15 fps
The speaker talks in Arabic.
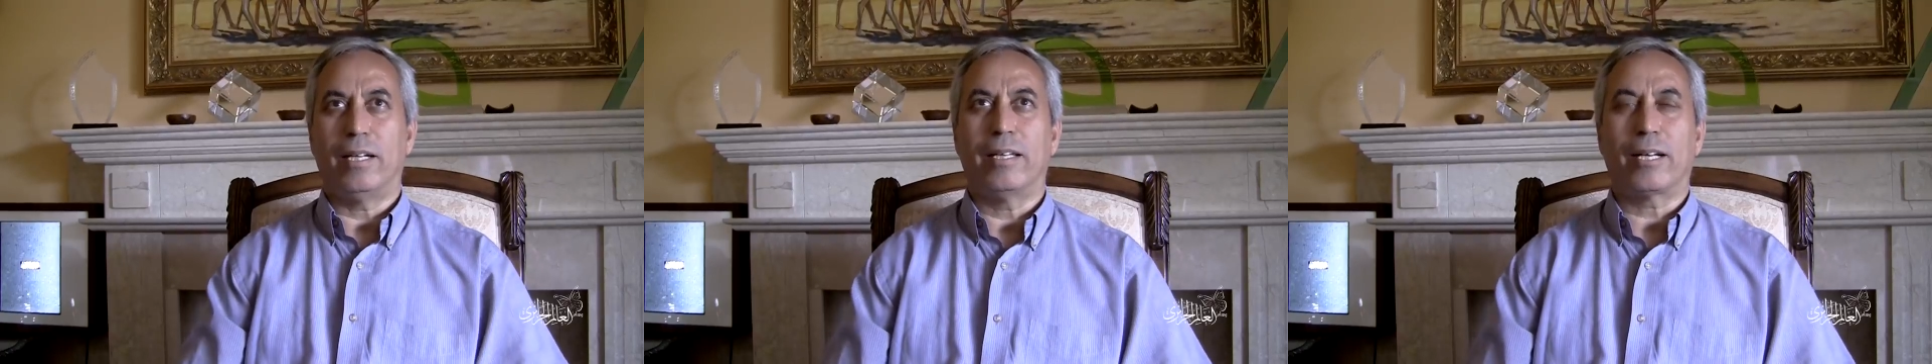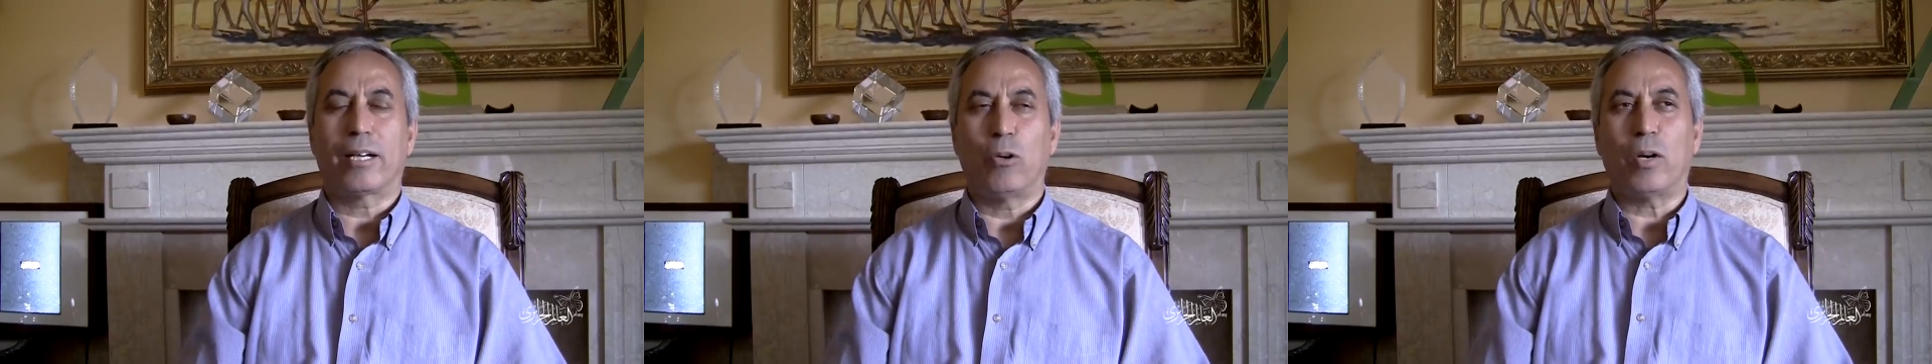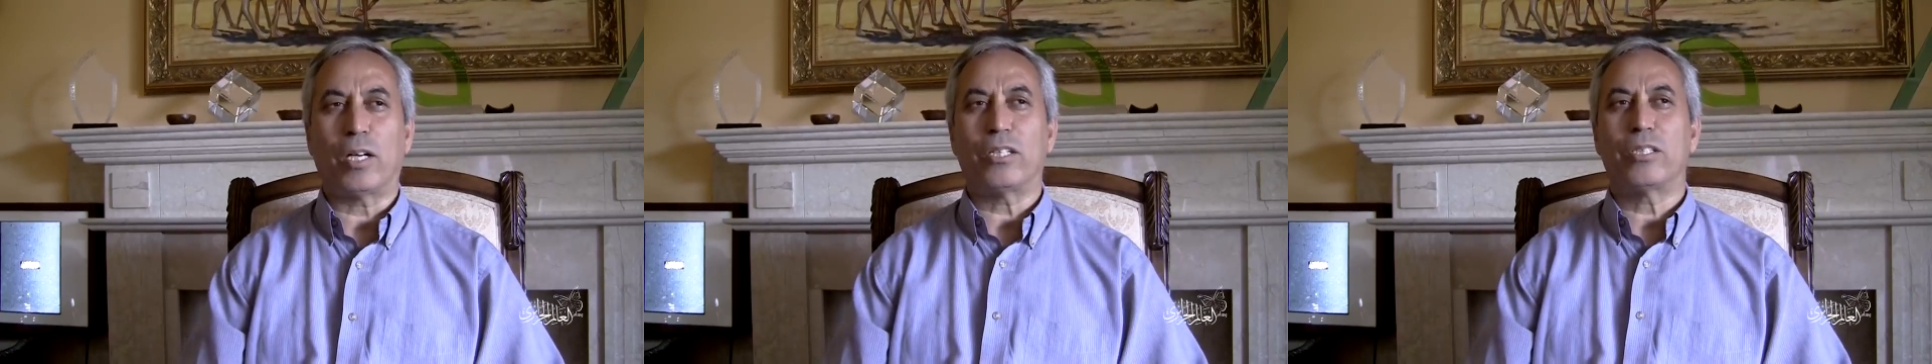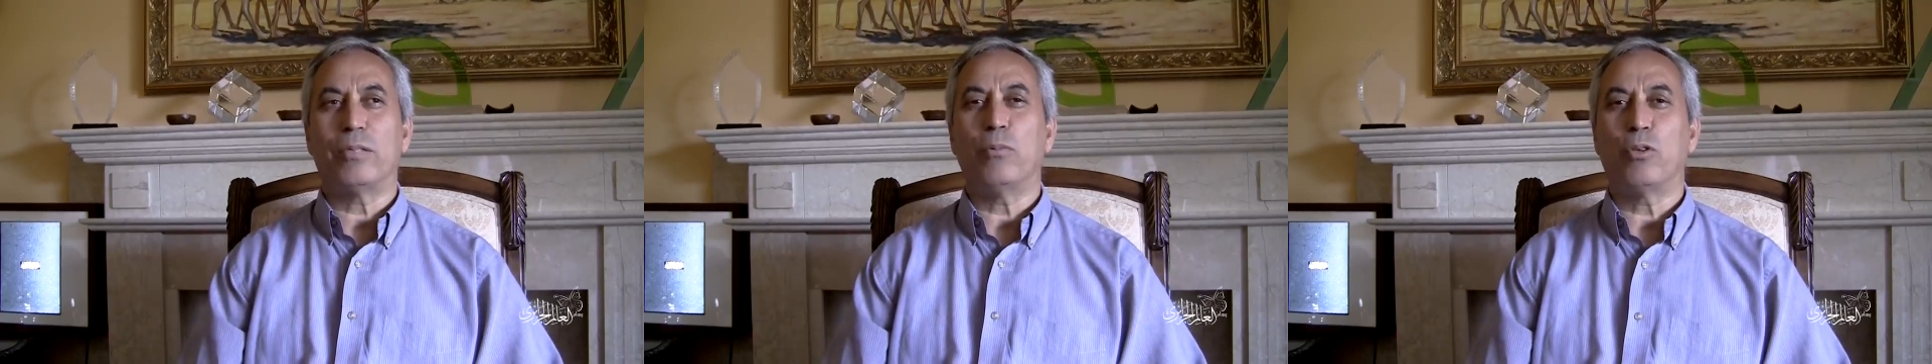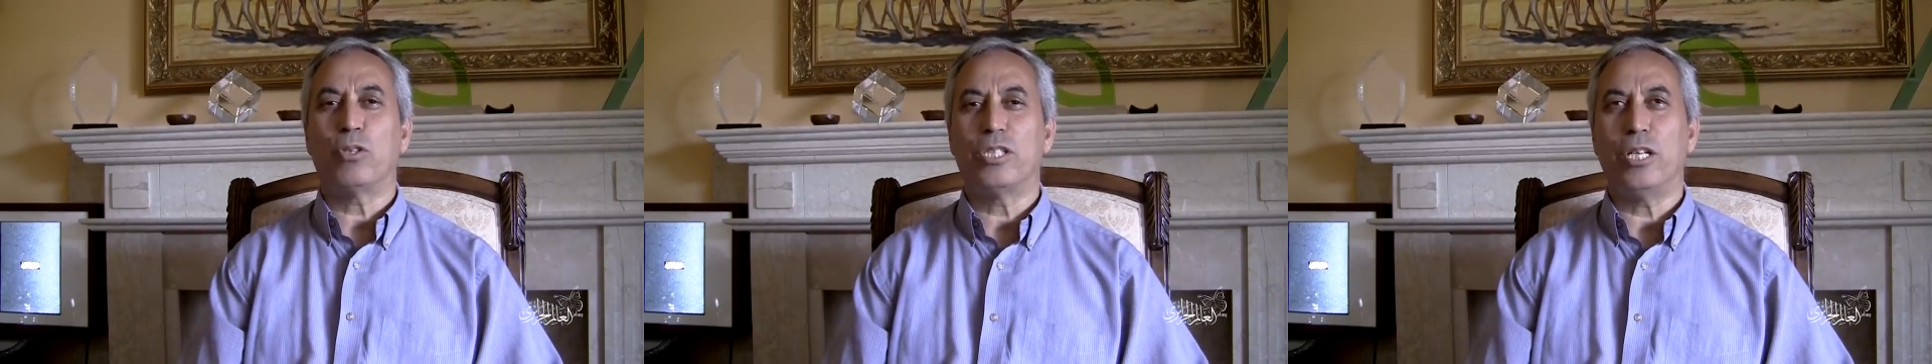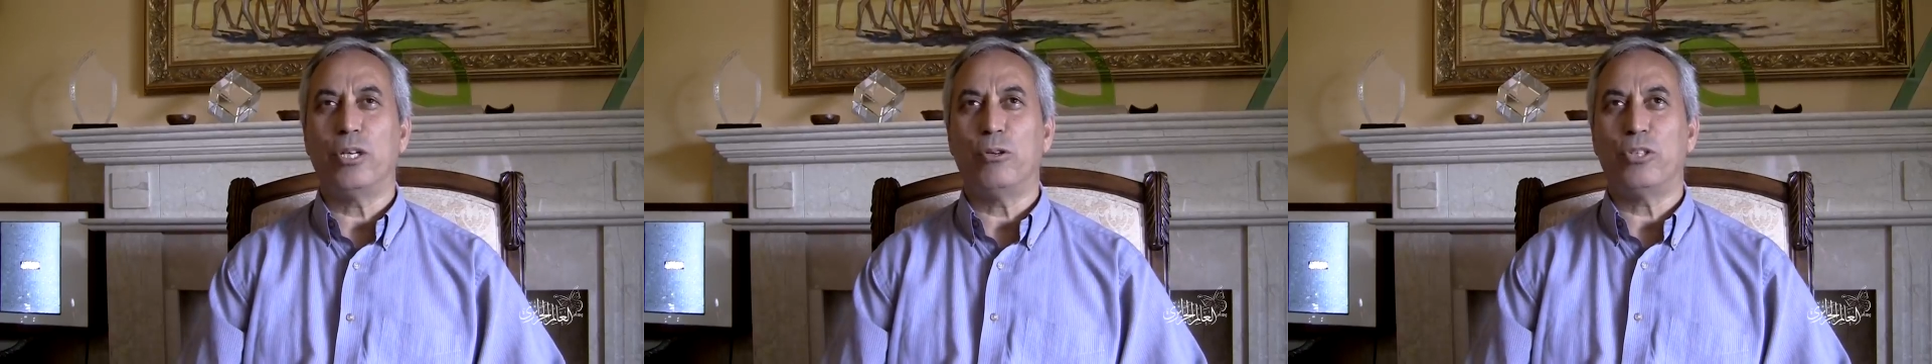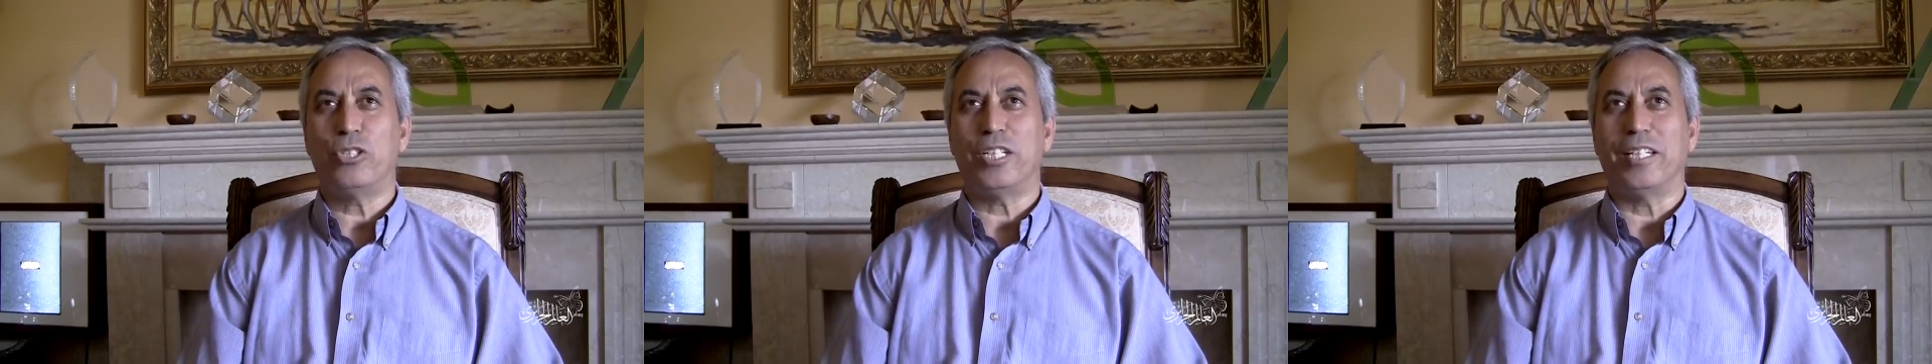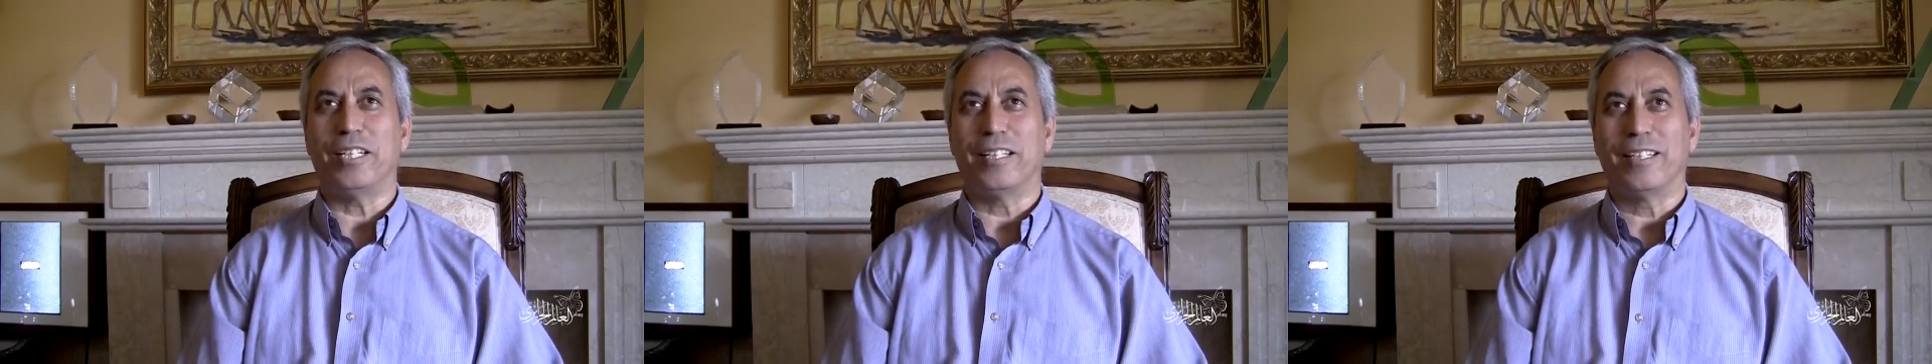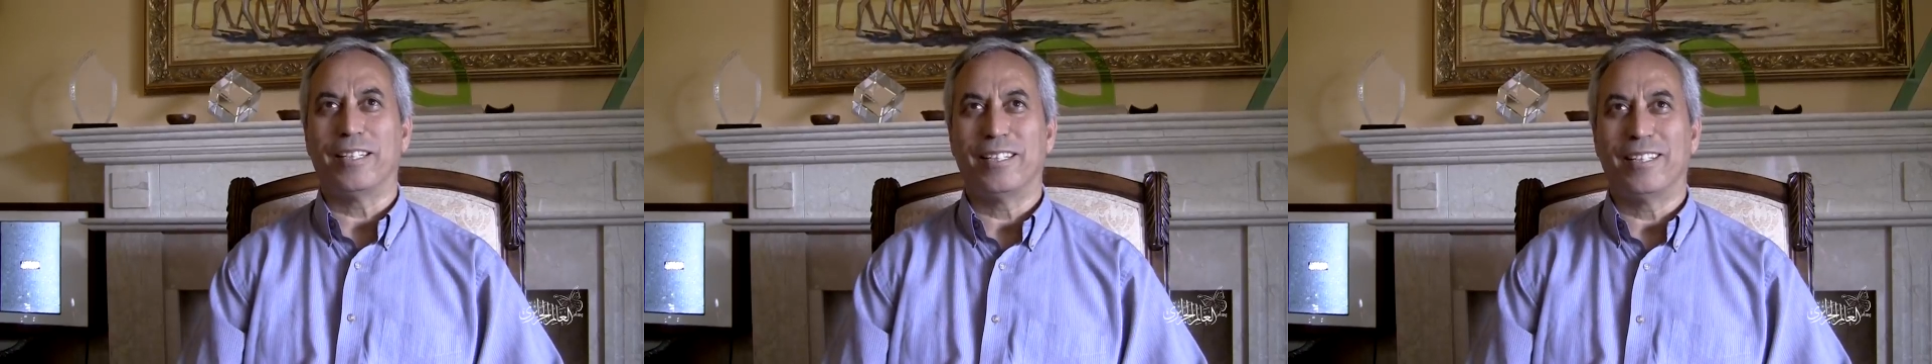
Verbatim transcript: هذاك الوقت يسموه سي او جي